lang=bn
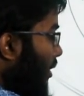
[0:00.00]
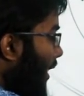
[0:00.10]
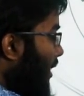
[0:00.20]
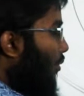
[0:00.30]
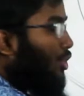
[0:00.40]

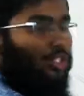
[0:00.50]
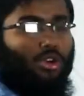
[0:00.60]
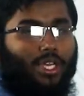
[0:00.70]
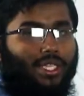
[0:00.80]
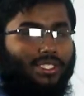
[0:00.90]
অ্যাক্টিভেশন
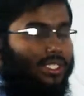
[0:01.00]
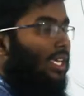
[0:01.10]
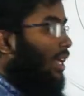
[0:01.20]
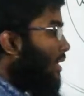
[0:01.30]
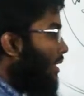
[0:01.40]
হয়ে আছে
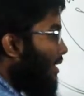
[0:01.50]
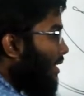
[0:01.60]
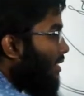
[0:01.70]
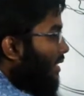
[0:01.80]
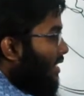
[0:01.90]
নিচের
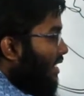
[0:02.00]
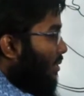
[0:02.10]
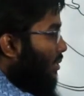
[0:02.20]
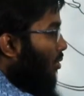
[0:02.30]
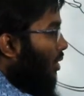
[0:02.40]
স্ট্রেস
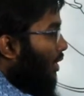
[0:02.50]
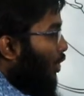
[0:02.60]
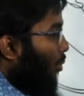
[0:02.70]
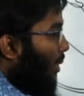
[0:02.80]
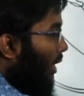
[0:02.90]
রিসেপ্টরগুলো কি
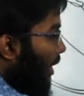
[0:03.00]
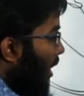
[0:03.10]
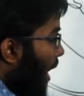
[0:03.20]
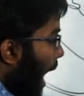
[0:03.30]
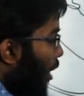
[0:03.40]
হবে
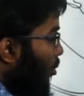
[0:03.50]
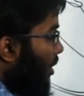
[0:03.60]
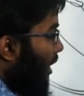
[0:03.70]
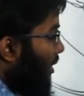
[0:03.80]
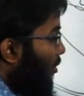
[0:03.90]
আরও
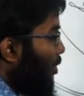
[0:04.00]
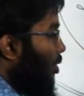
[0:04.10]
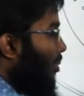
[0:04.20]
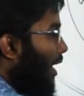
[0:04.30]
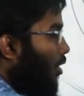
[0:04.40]
বেশি অ্যাক্টিভেশন
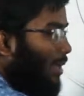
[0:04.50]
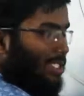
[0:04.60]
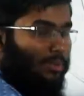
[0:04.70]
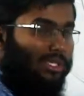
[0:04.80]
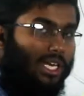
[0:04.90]
হবে কারণ
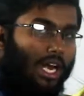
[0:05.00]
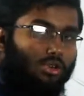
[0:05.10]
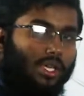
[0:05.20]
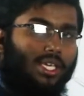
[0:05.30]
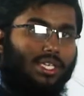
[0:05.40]
বাচ্চার মাথাটা
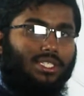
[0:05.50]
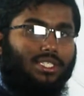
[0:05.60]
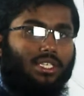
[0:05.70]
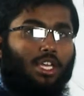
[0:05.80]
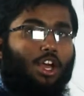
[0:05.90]
আরেকটু এগিয়ে
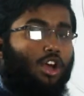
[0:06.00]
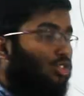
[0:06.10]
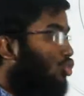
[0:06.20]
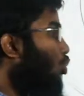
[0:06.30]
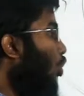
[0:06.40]
এসেছে
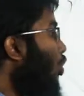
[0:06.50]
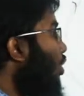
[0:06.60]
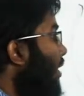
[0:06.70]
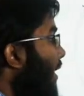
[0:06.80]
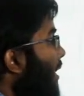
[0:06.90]
তখন
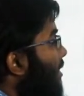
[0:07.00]
এই